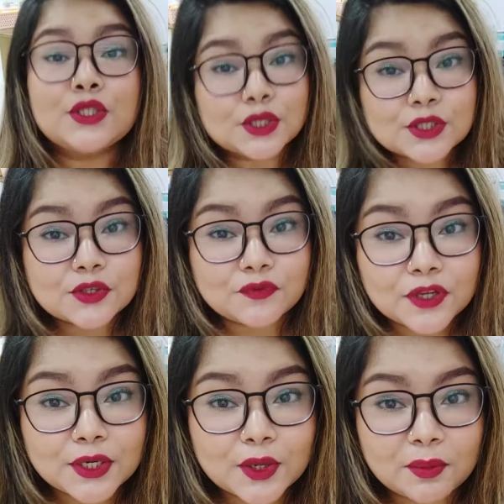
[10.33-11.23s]
ছোট ছোট
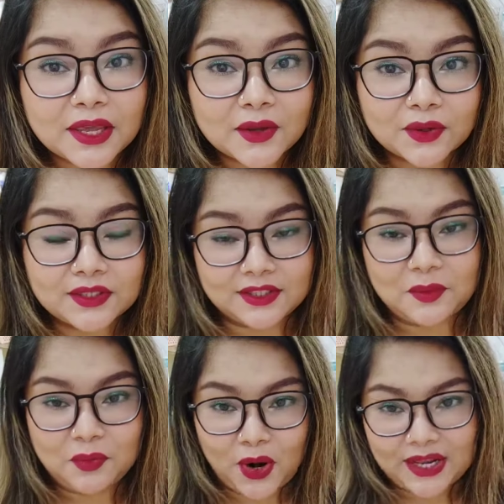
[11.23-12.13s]
ভিডিও মেক করে
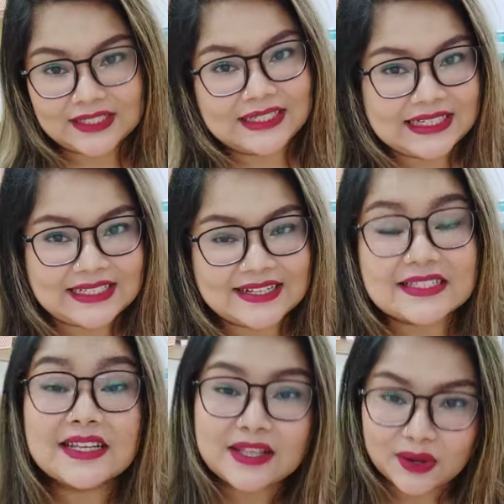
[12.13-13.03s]
দিতেন প্রোডাক্টের ডিটেলস
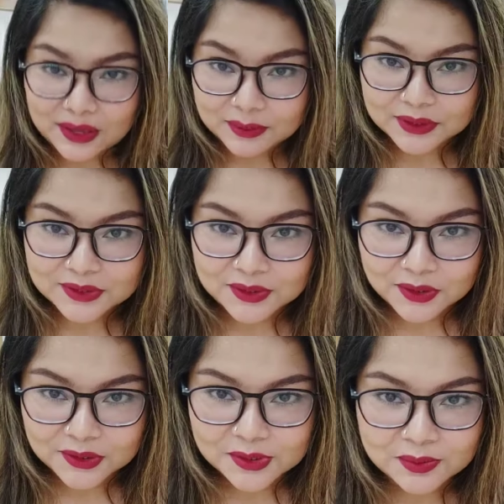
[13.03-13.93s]
নিয়ে তাহলে আমাদের জন্য
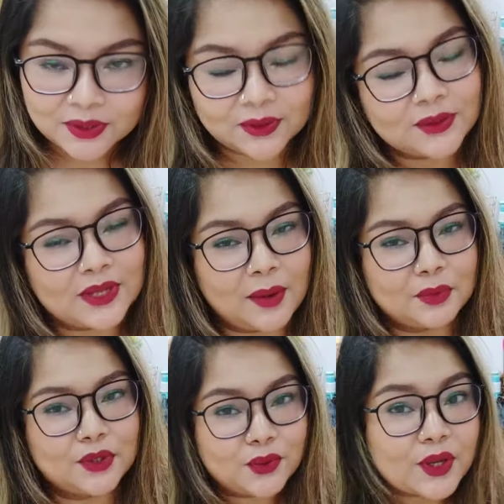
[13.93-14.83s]
অনেক সুবিধা হতো সো
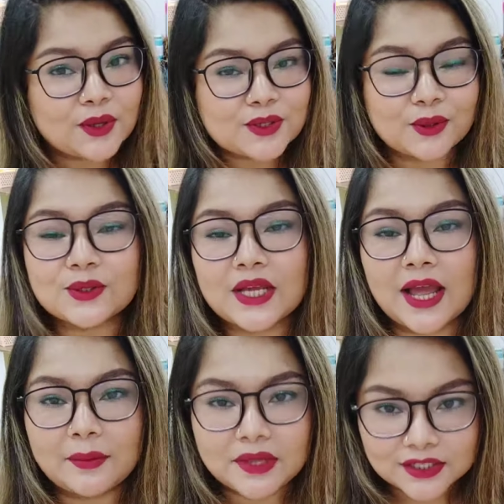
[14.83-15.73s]
আপনাদের রিকোয়েস্ট অনুযায়ী
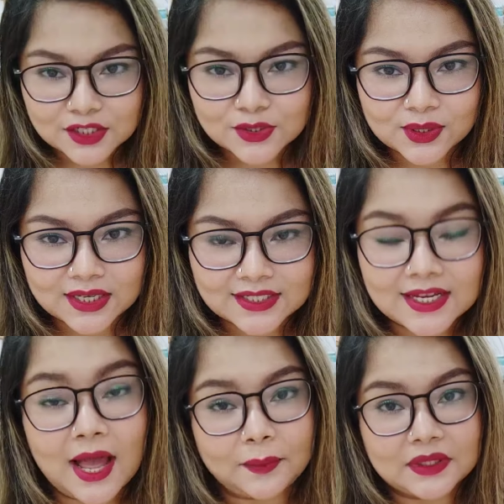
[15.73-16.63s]
আমি আজকে চলে
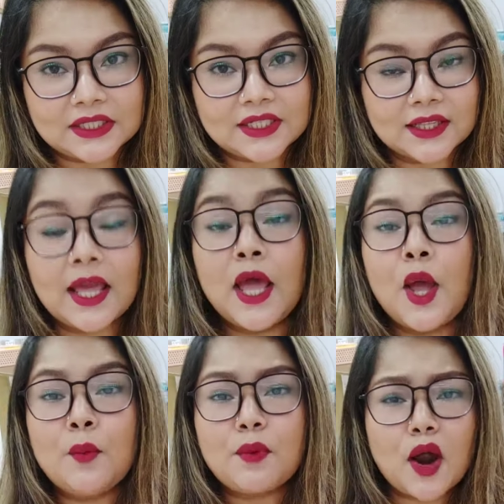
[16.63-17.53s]
আসছি আপনাদের সাথে
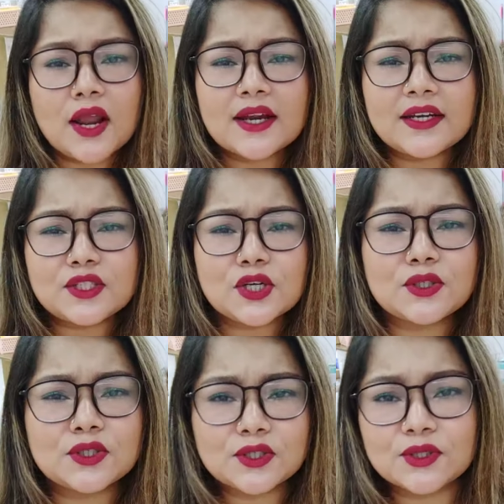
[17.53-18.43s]
প্রোডাক্টের
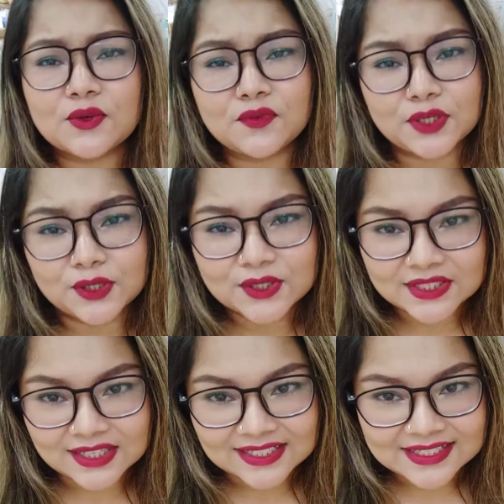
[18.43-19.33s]
ছোট্ট ছোট্ট ভিডিওস
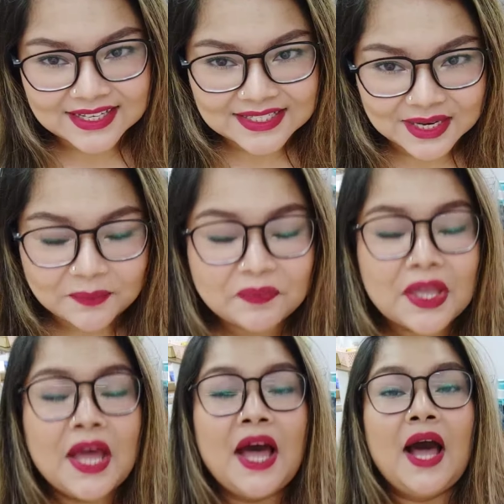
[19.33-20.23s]
নিয়ে ঠিক আছে
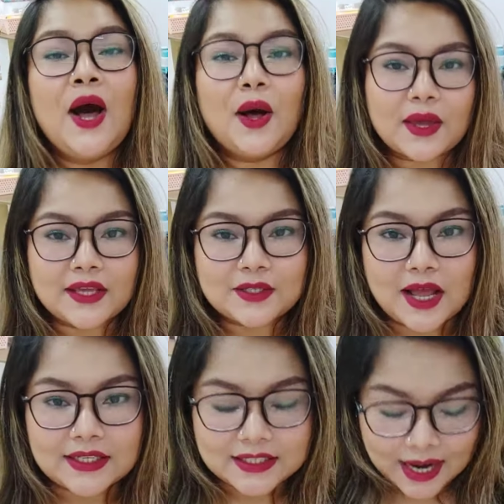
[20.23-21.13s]
ওকে সো
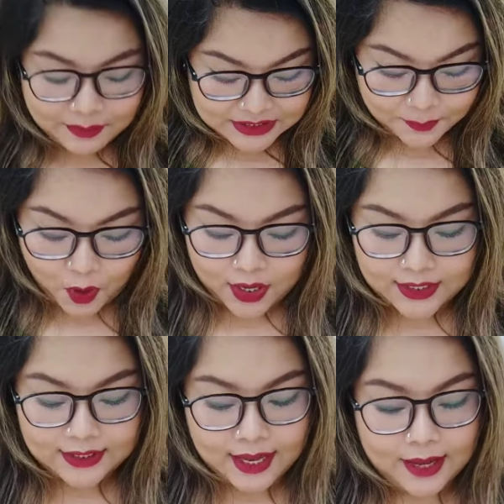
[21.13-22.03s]
আজকে আমি যে
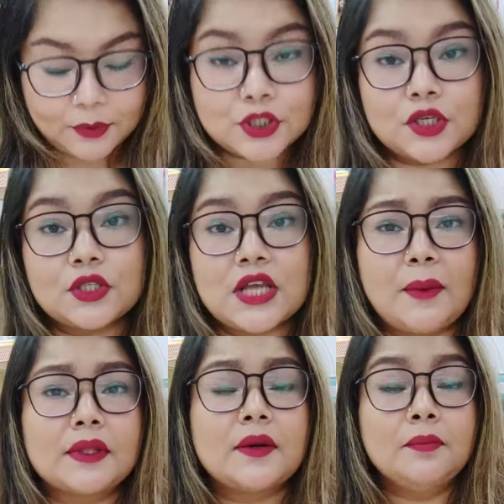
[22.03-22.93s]
প্রোডাক্টটা দেখাবো সেটা হচ্ছে
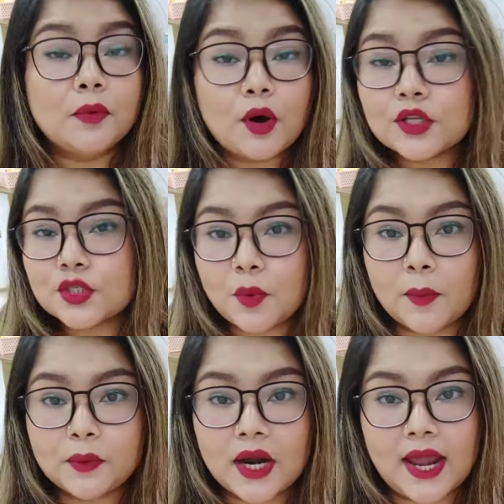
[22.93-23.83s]
আমাদের মোস্ট
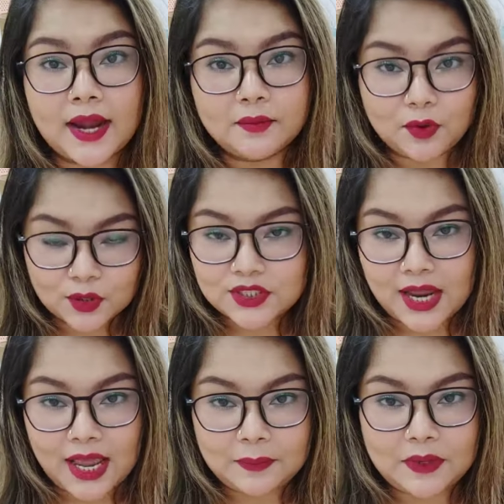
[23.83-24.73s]
পপুলার অ্যান্ড মোস্ট
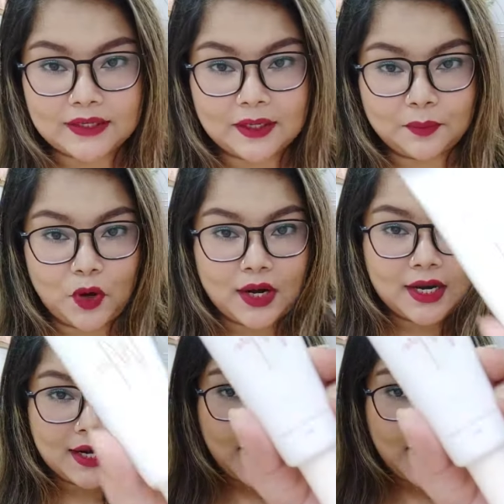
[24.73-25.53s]
হাইপড একটা প্রোডাক্ট